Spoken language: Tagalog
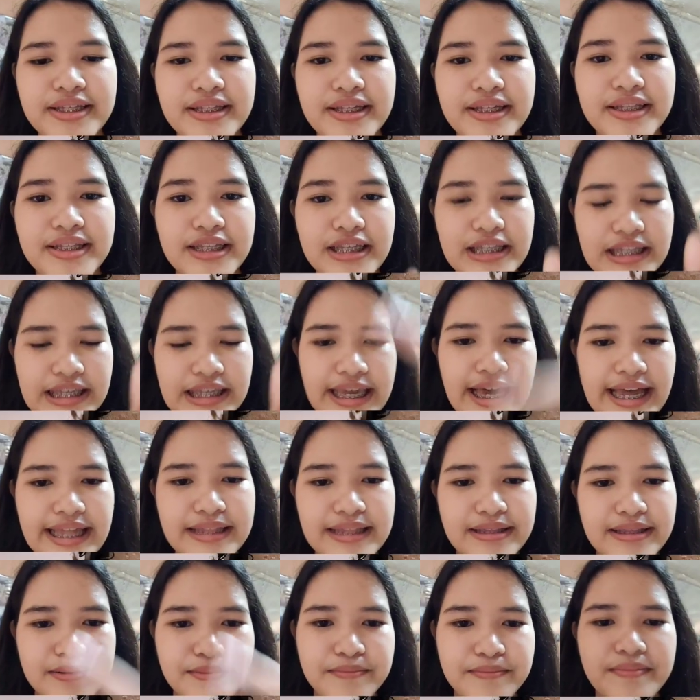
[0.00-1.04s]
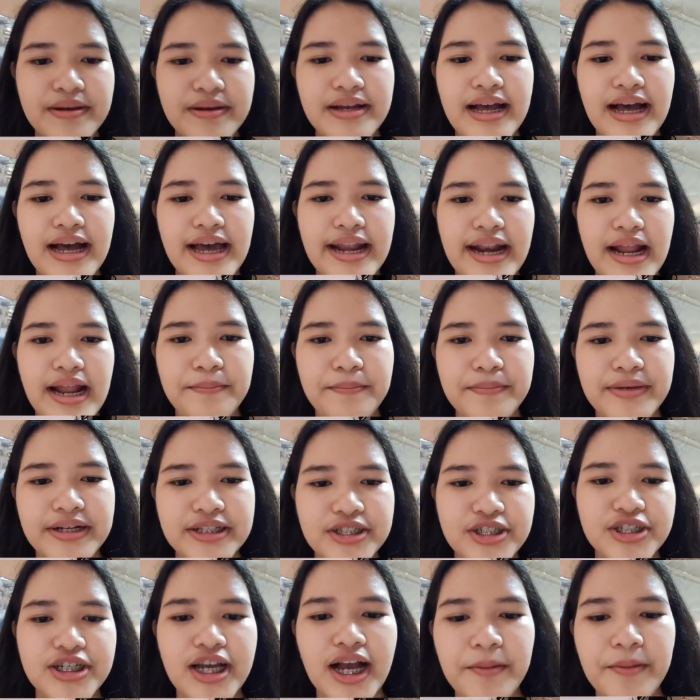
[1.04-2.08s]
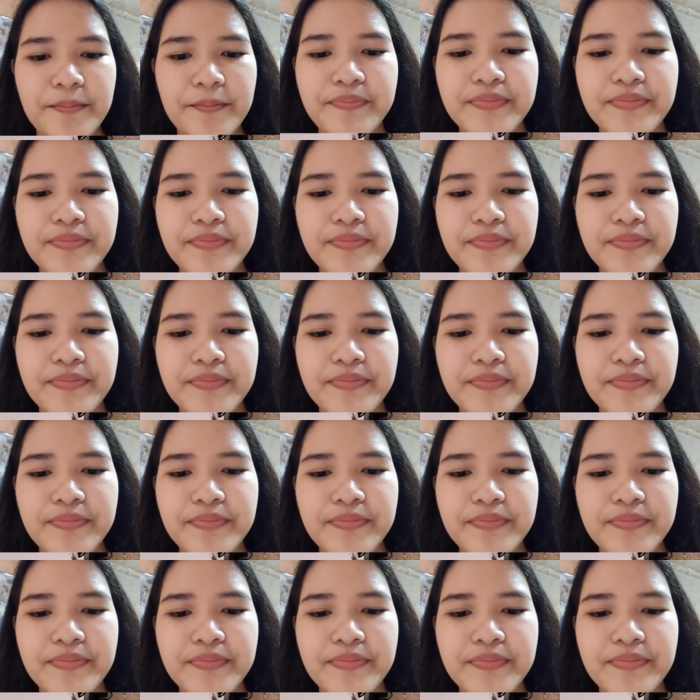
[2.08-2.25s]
na nandito, yan, magkaharapan siya.